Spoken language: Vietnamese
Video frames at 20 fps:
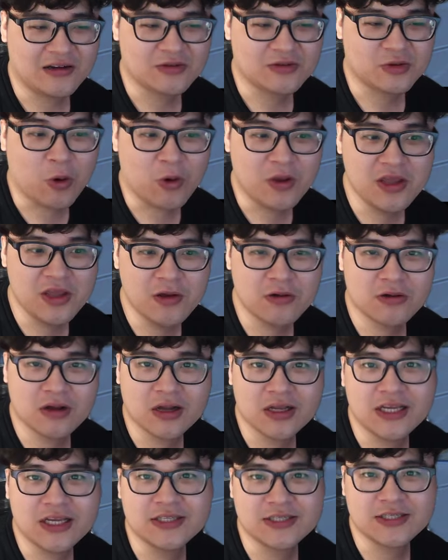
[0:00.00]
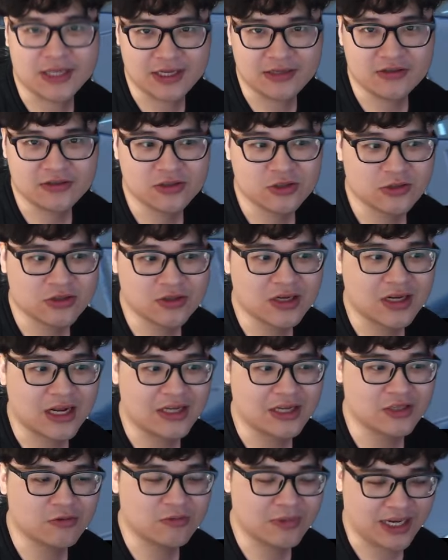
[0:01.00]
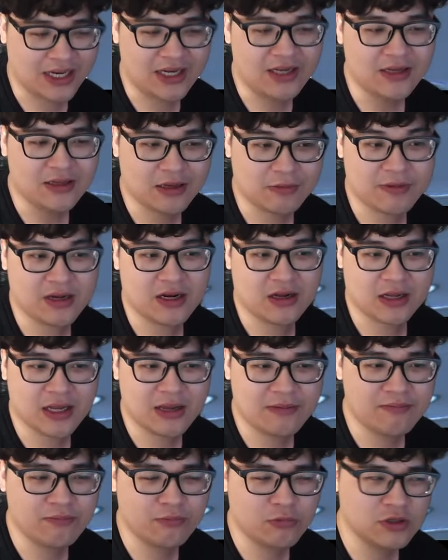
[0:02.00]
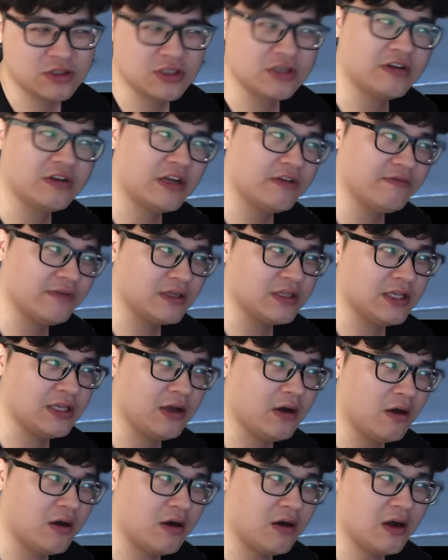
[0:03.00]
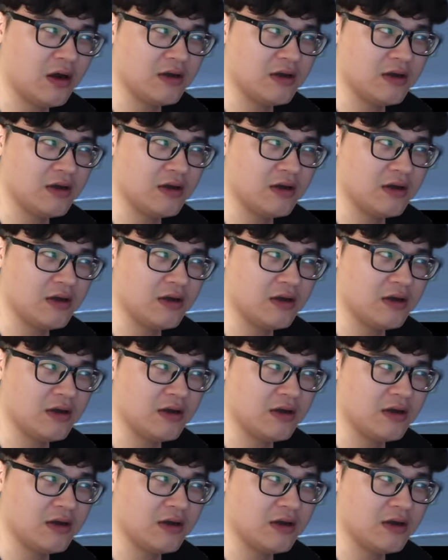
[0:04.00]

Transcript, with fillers: tối ưu cực kỳ xịn cho tất cả dòng máy đặc biệt là game Bullet Heaven thì họ